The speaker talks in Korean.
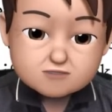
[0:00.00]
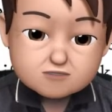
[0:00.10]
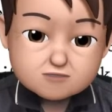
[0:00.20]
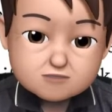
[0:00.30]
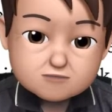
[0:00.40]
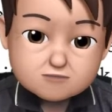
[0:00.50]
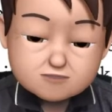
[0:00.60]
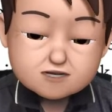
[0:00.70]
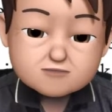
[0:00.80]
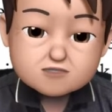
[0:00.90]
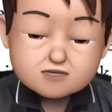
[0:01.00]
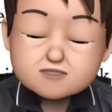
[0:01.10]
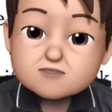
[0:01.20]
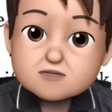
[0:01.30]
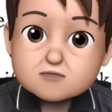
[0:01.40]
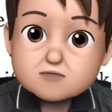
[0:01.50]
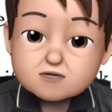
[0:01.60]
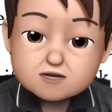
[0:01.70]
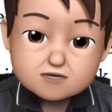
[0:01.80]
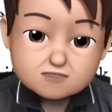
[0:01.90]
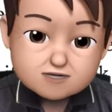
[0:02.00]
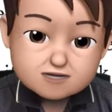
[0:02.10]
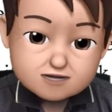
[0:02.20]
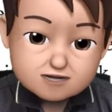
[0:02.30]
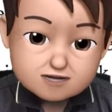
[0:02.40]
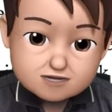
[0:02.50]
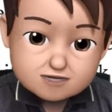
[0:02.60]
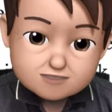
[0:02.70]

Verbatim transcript: 32번 빅타 문제 들어가도록 하겠습니다.